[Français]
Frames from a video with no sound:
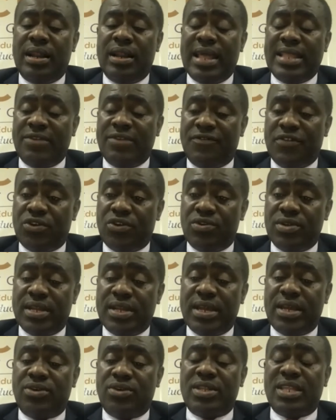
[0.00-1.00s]
les
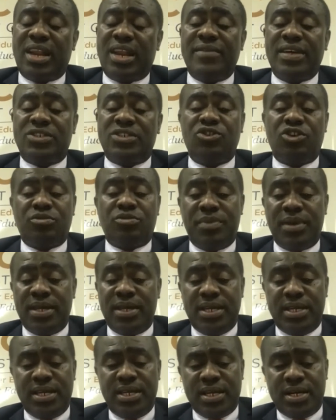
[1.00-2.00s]
difficultés que traverse notre
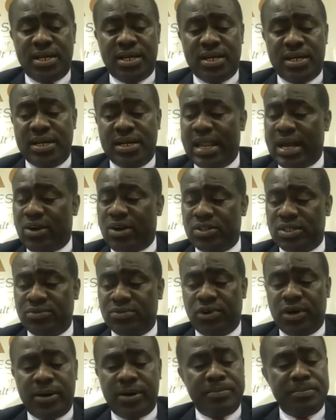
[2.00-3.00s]
pays, euh, la Côte
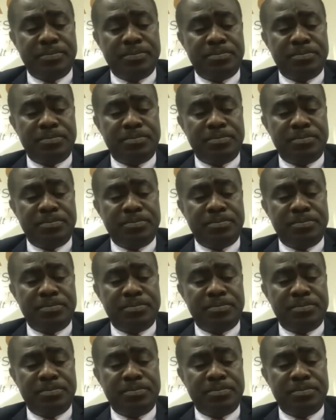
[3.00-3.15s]
d'Ivoire.